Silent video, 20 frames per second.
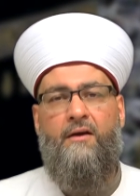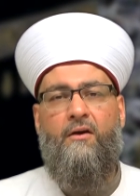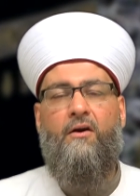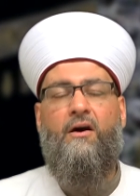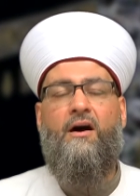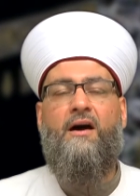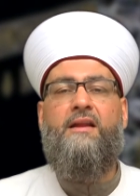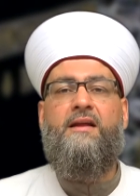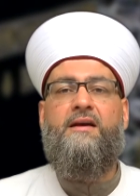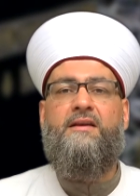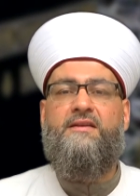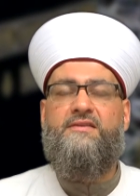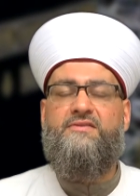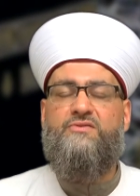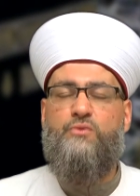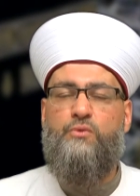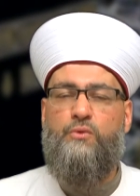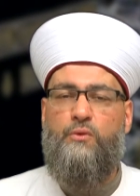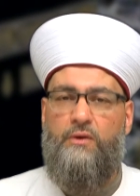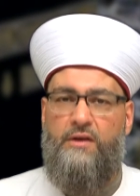قال
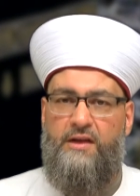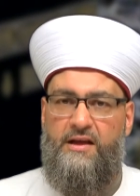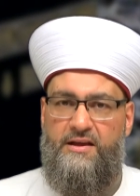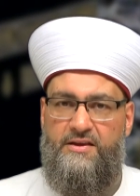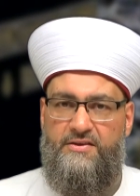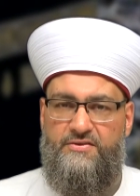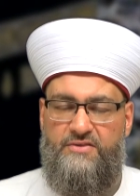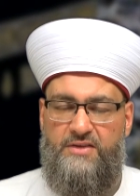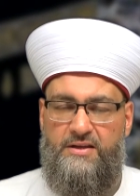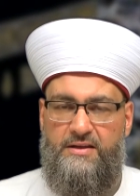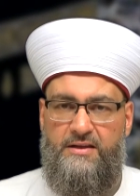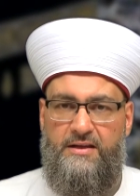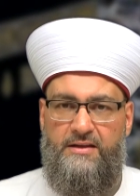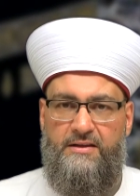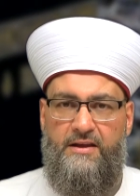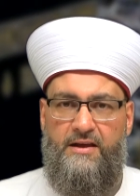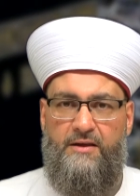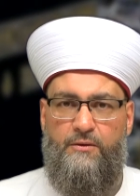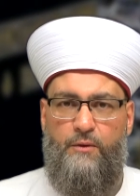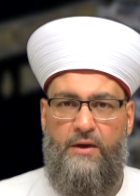رسول الله صلى
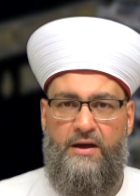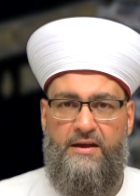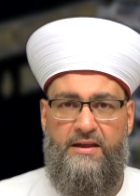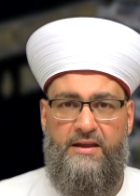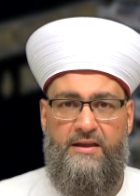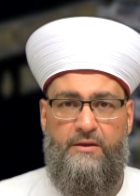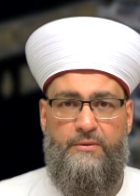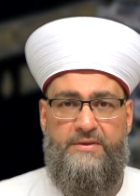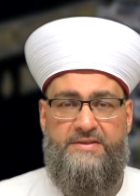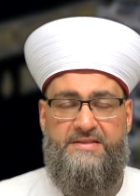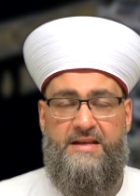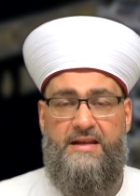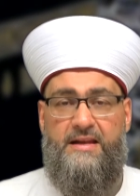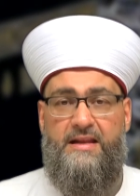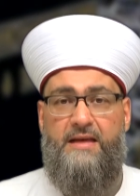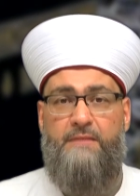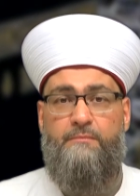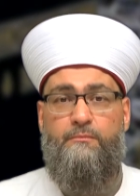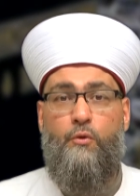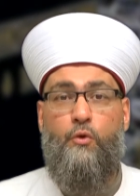الله عليه
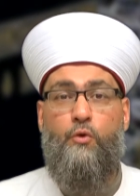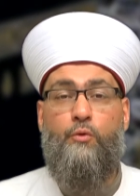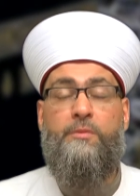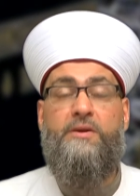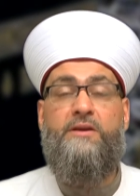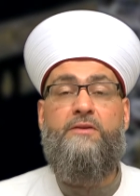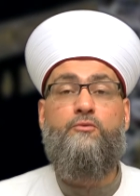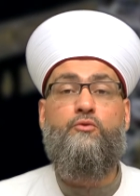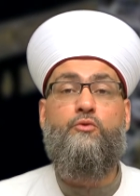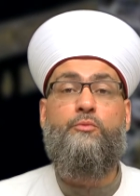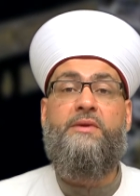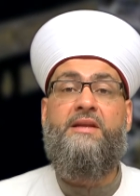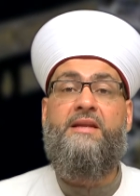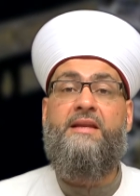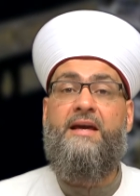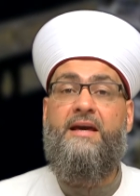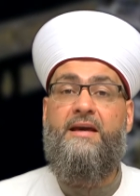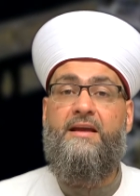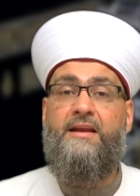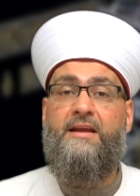وسلم أمرت
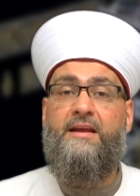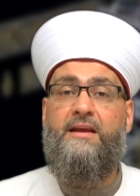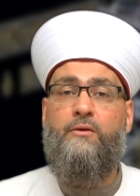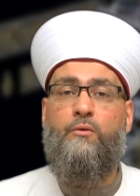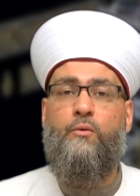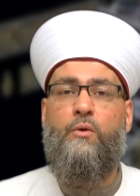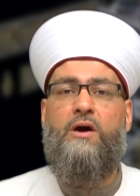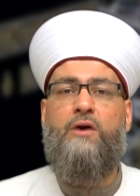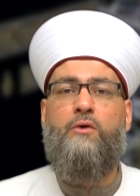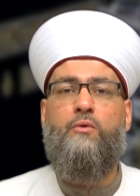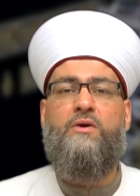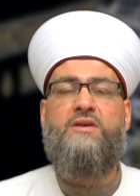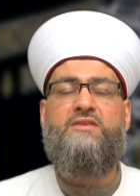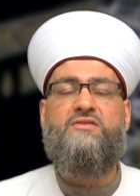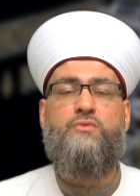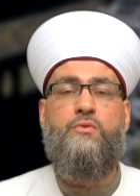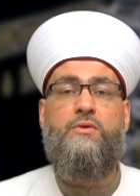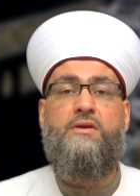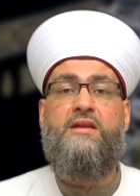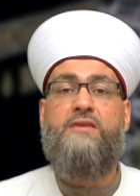بالنحر وهو
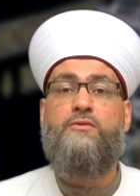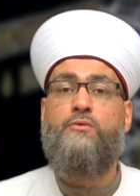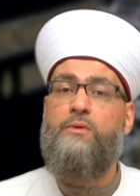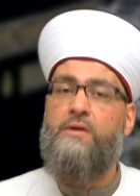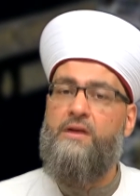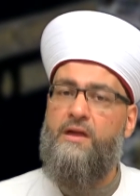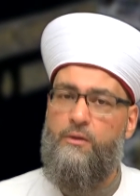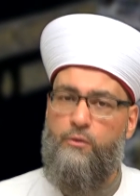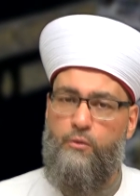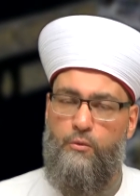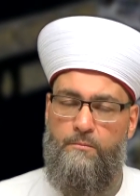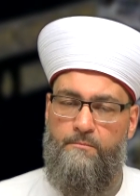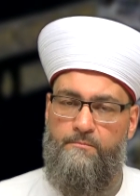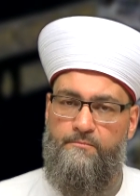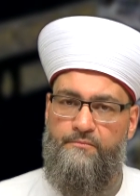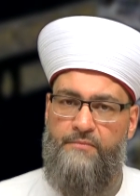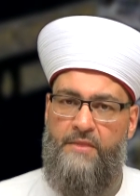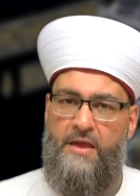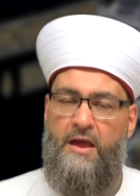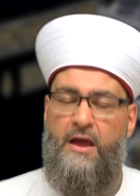سنة لكم
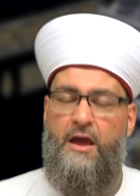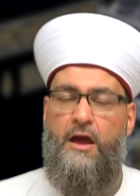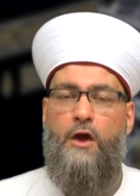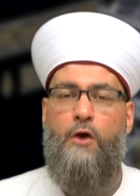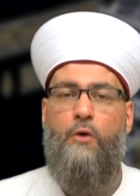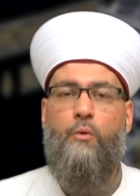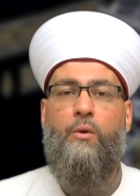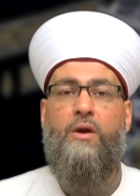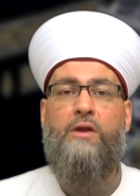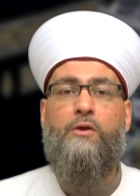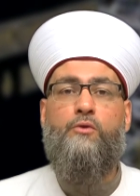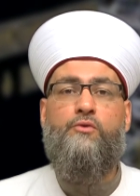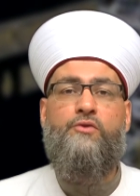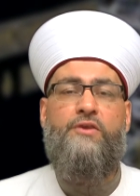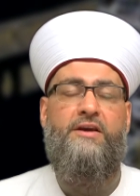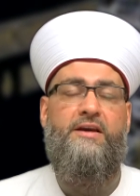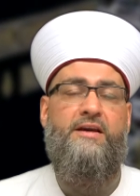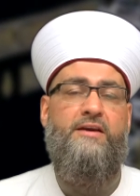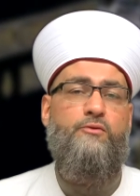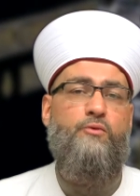
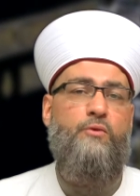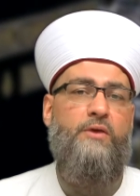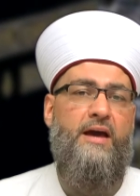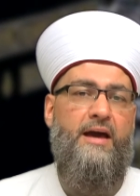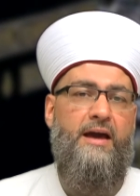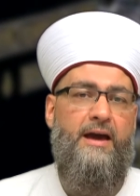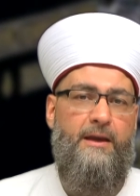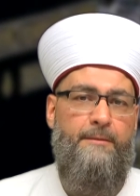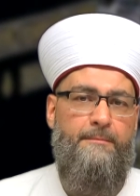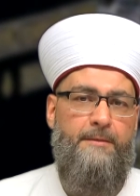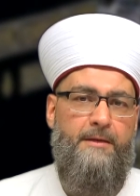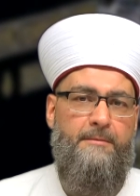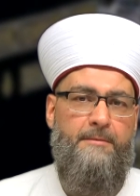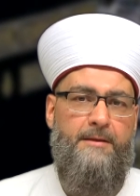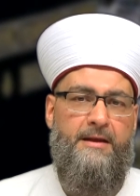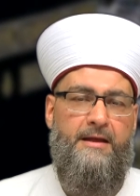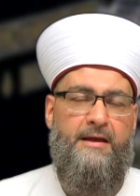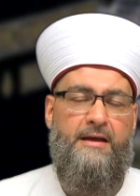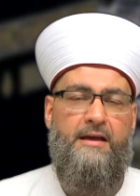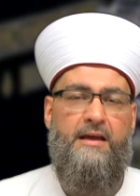والأضحية يا
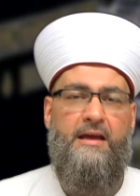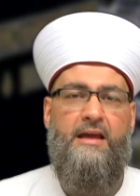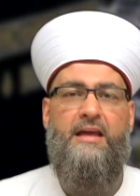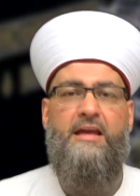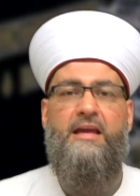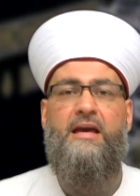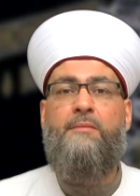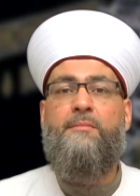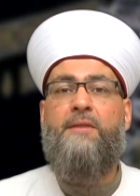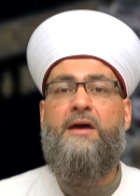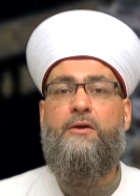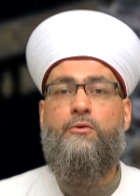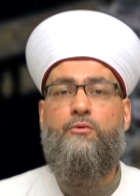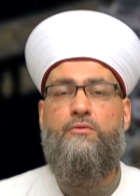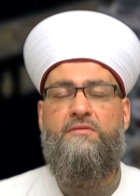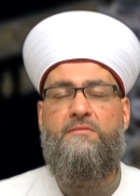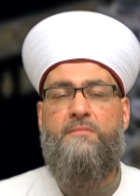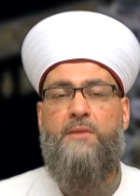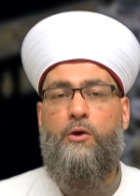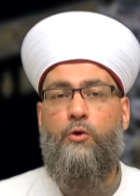أحبابنا هي ما
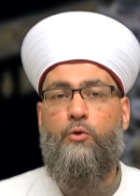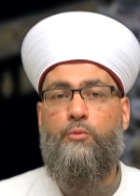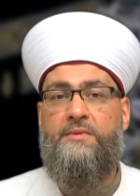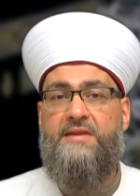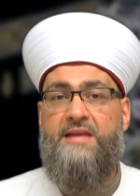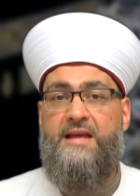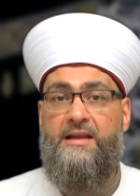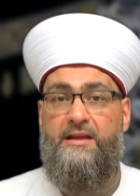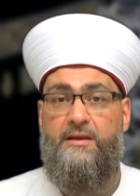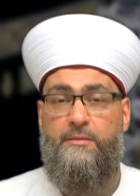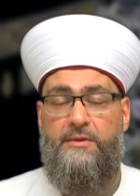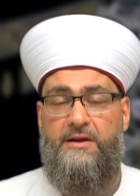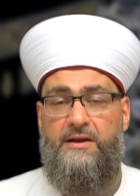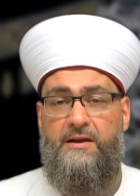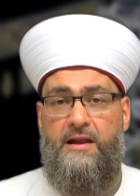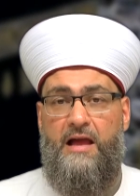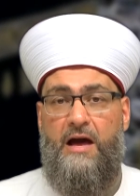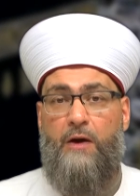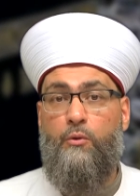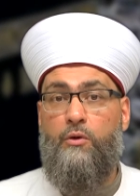يذبح من
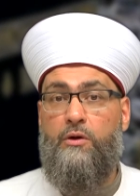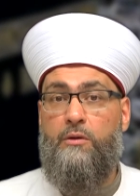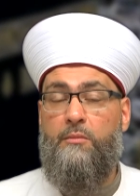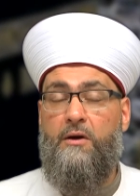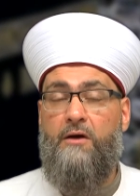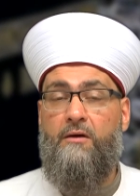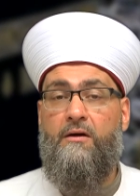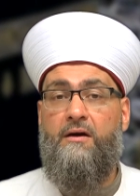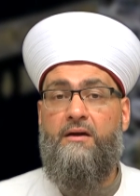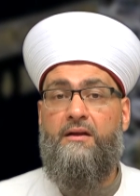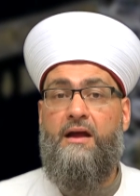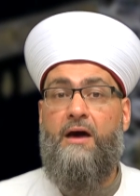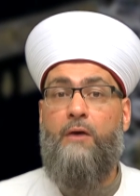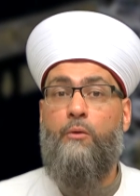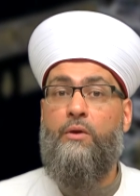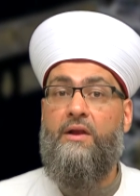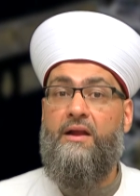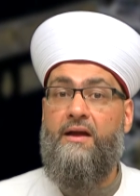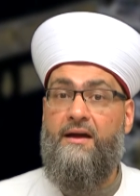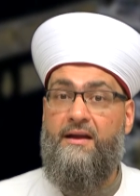الإبل أو البقر
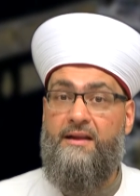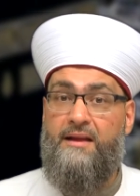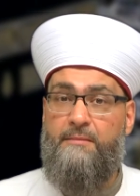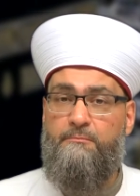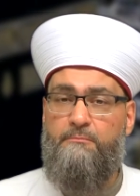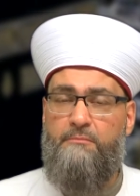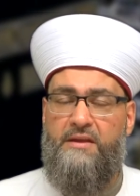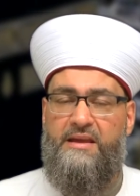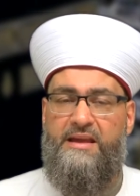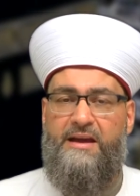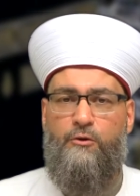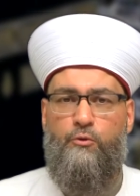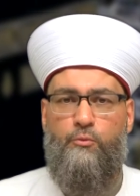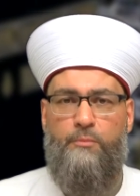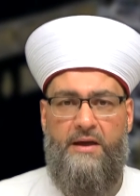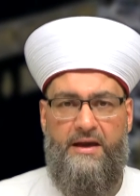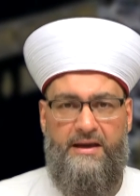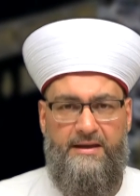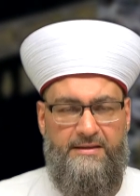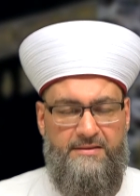أو الغنم
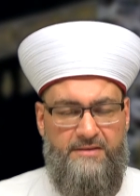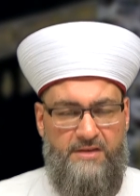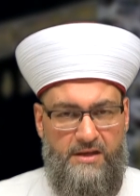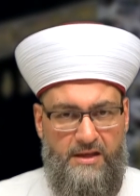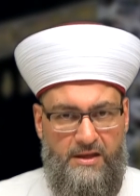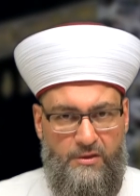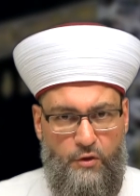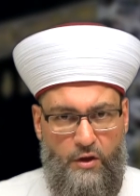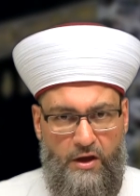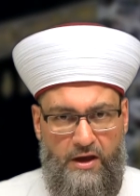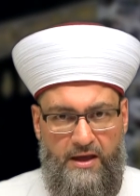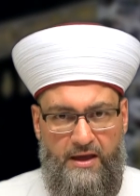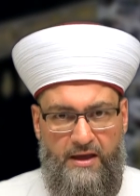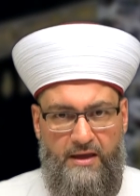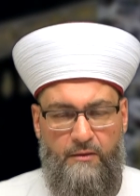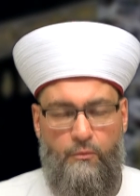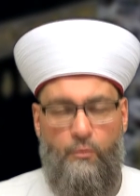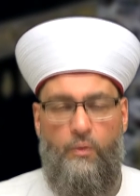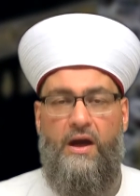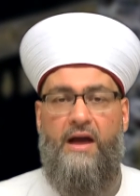يوم عيد
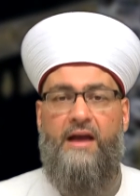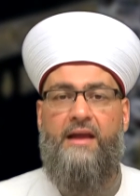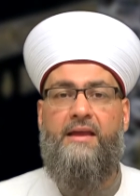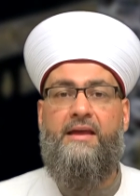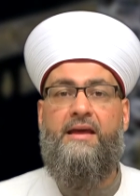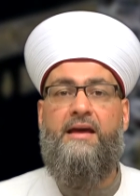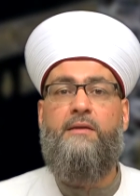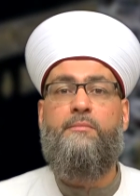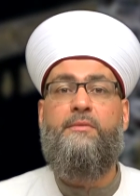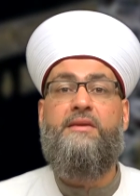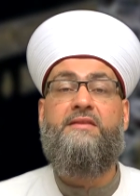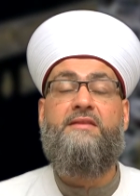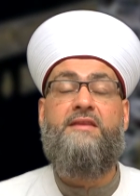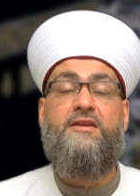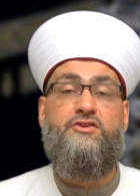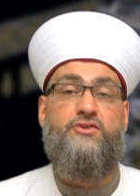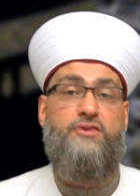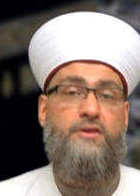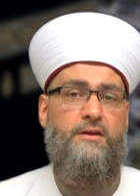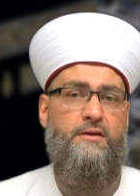الأضحى وأيام
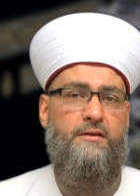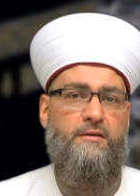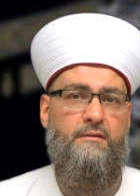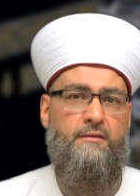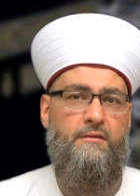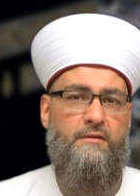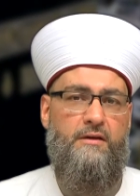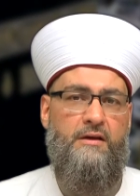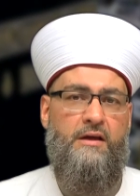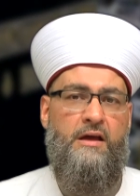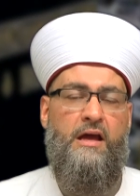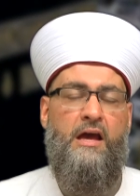التشريق